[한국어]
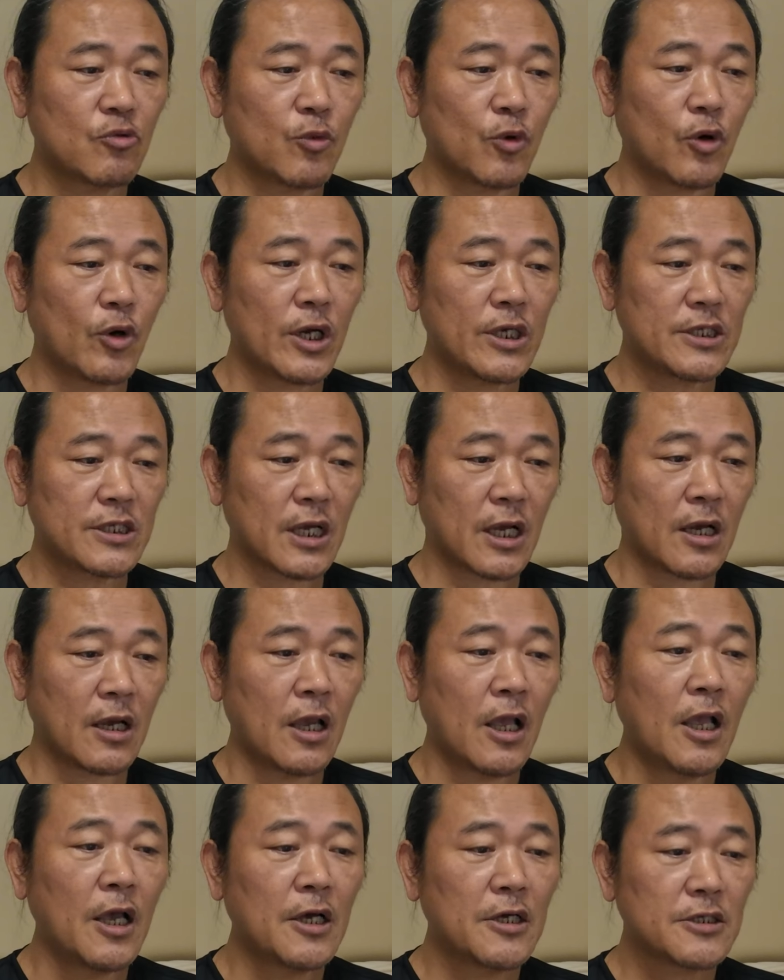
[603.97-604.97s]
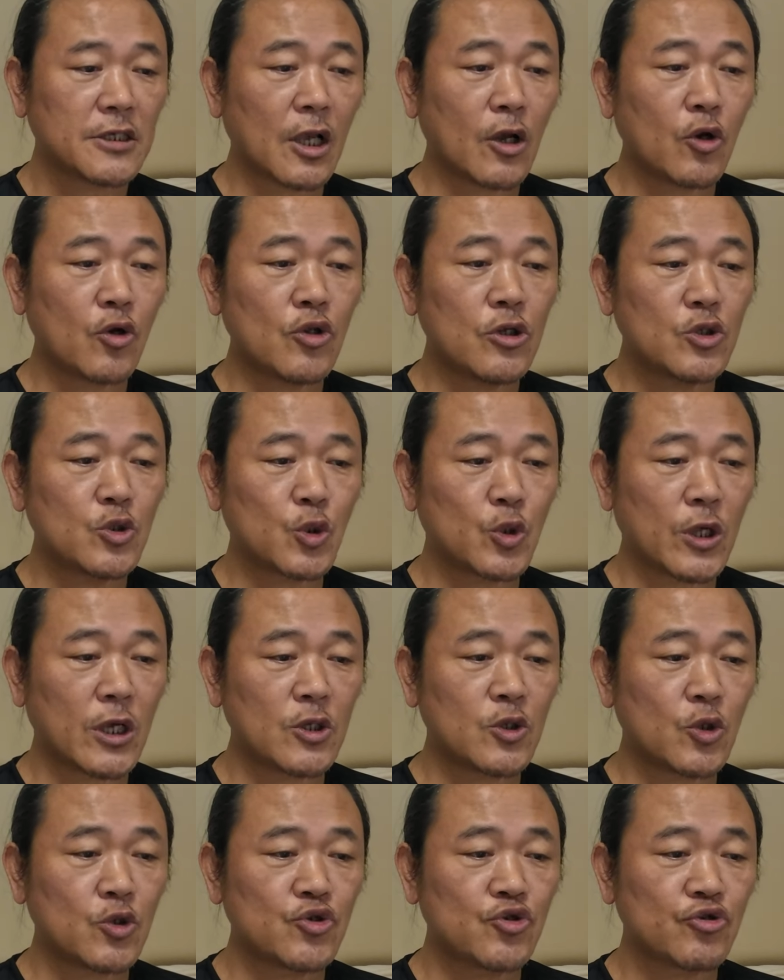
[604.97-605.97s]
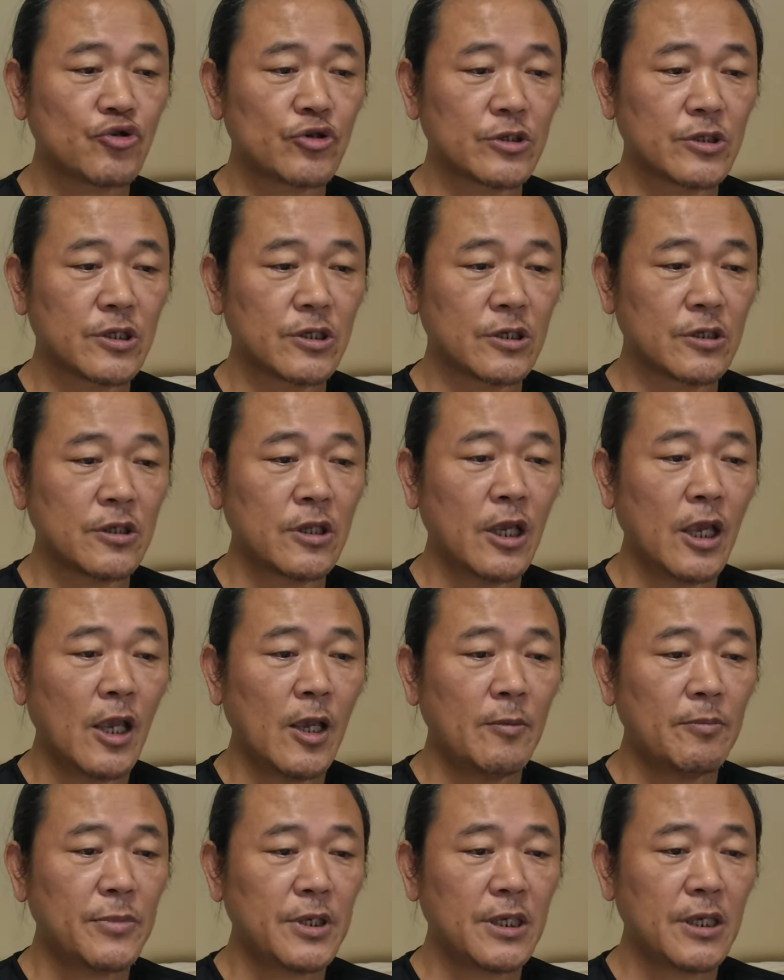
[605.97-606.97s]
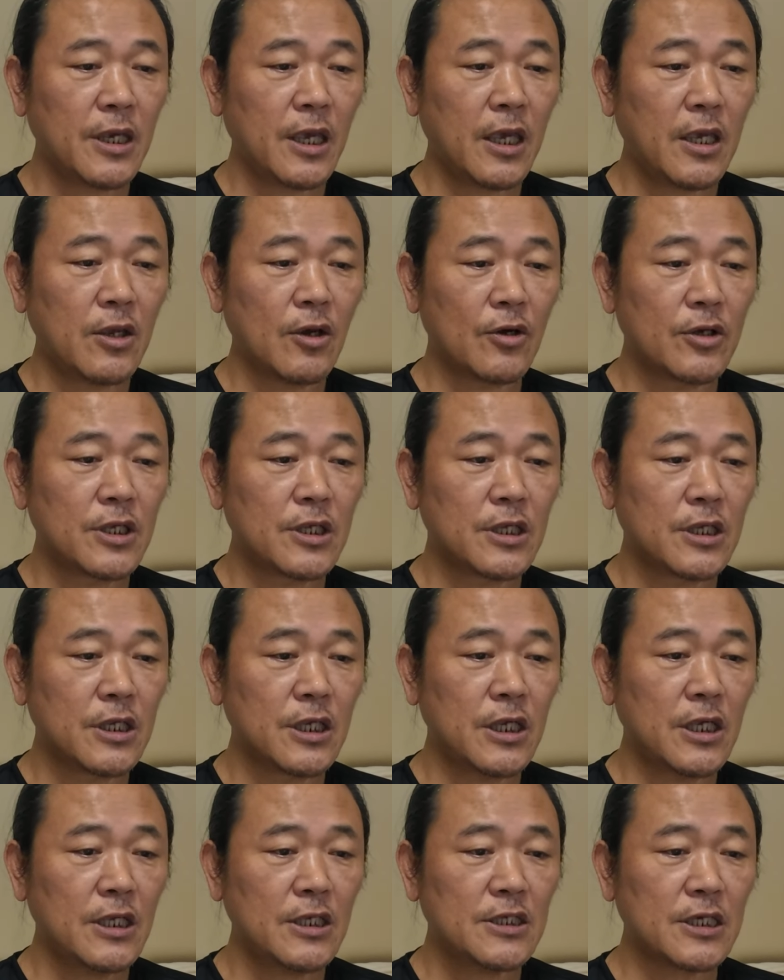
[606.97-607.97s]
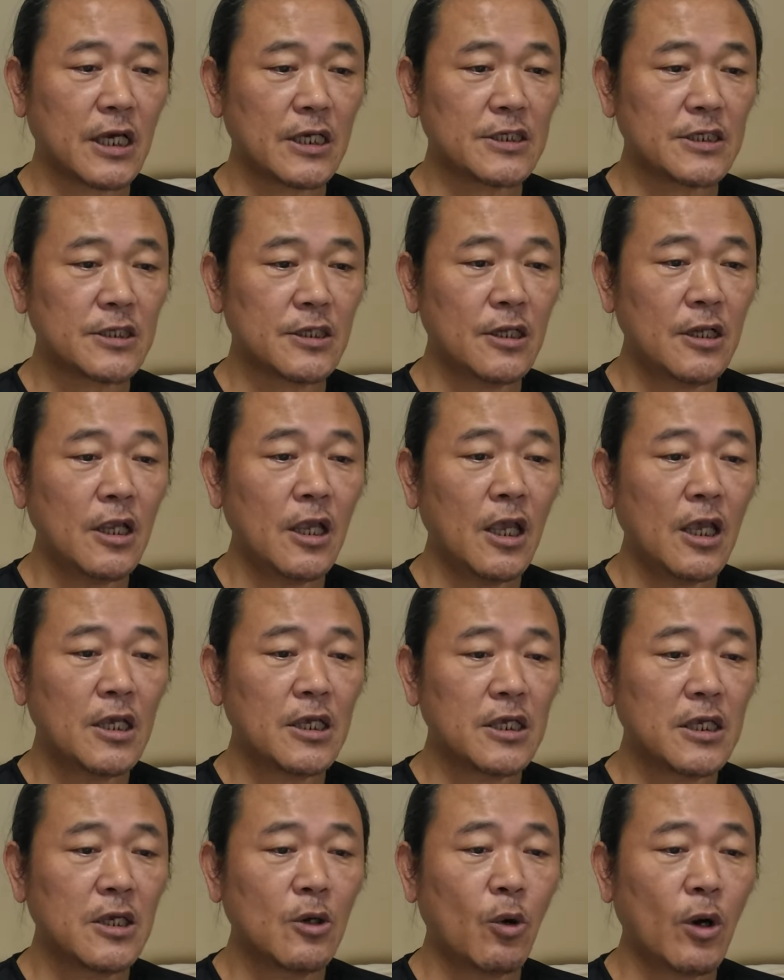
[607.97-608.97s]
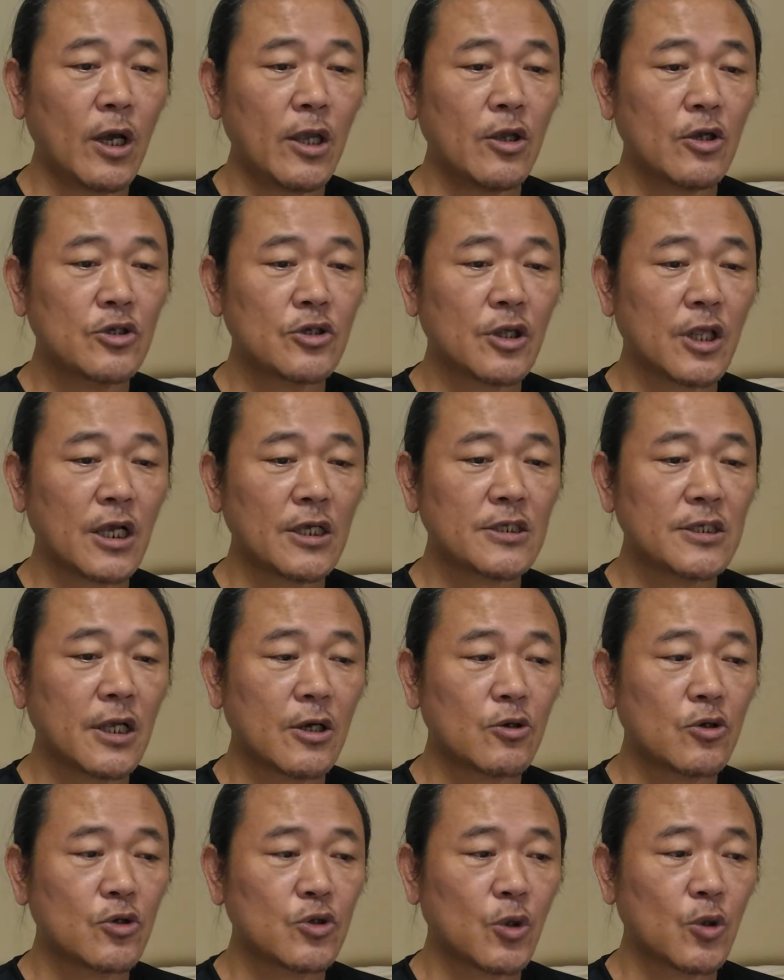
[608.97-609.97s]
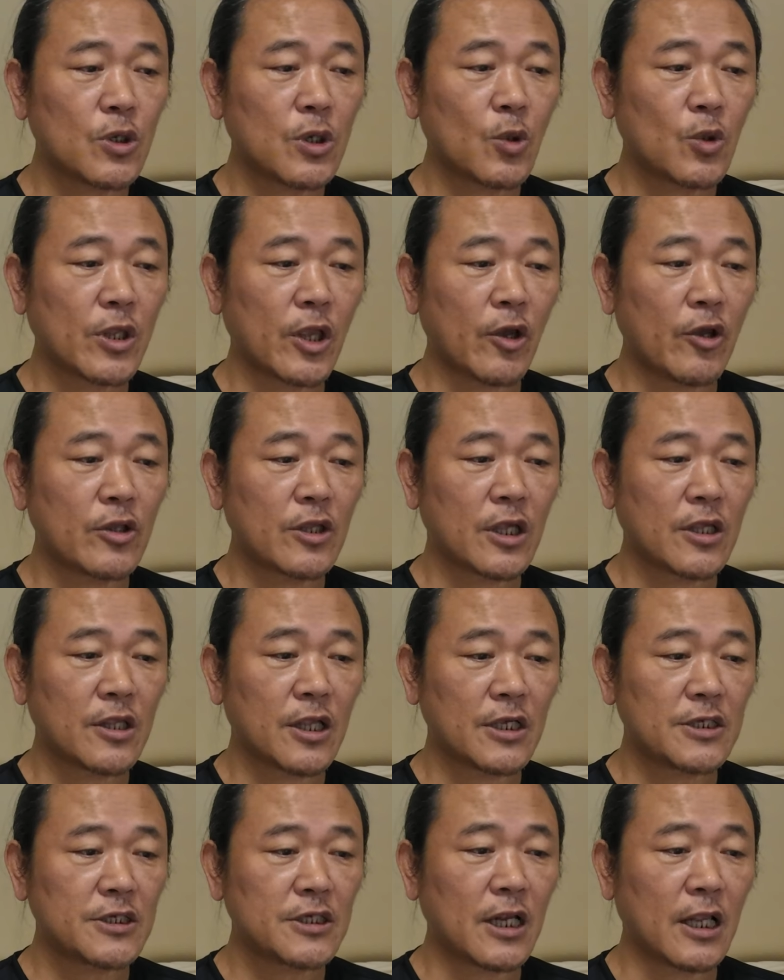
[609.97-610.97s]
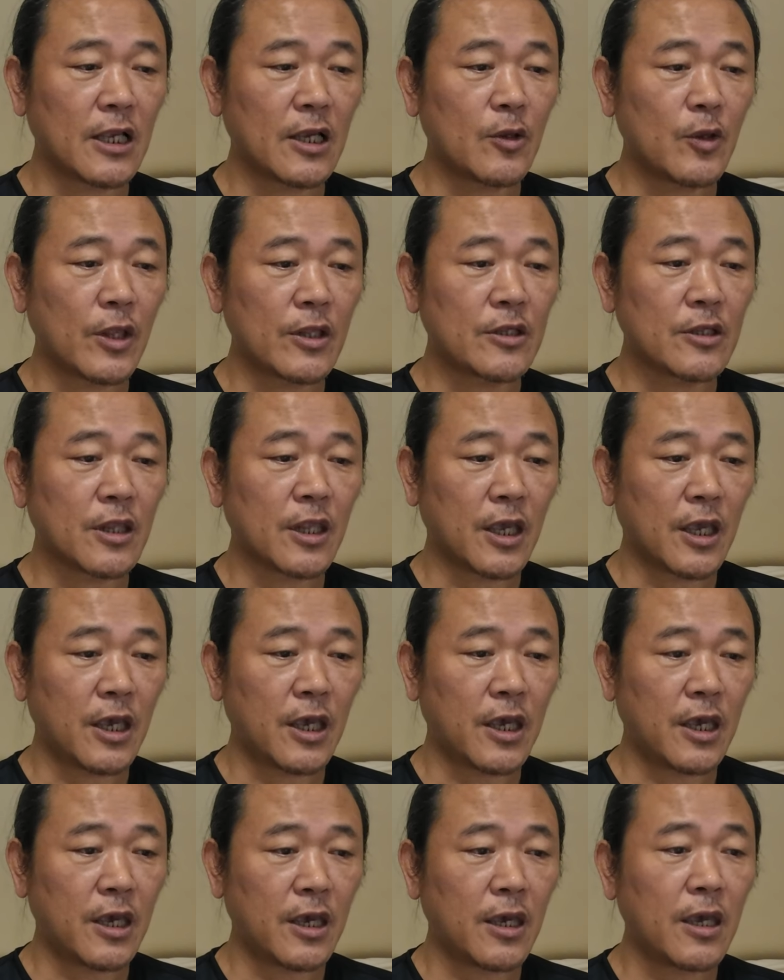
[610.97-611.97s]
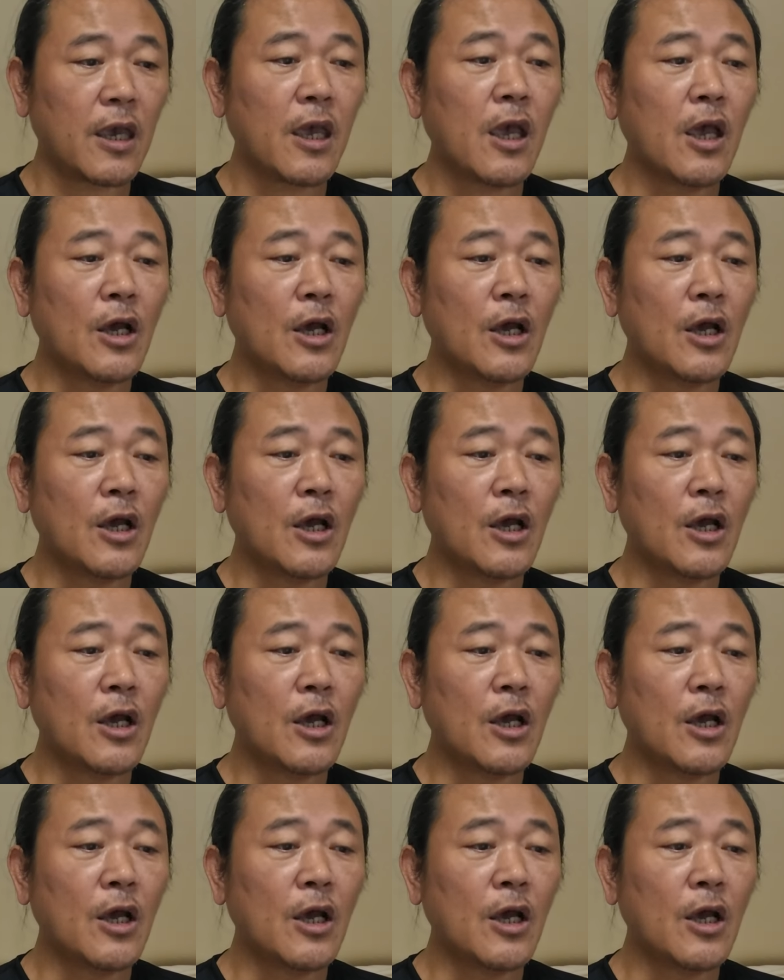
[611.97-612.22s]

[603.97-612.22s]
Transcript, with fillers: 구보와 이상. 사건을 조사하던 중 그들은 피해 여인이 자신을 이화여전 학생으로 속이고 다녔다는 사실을 알게 되는데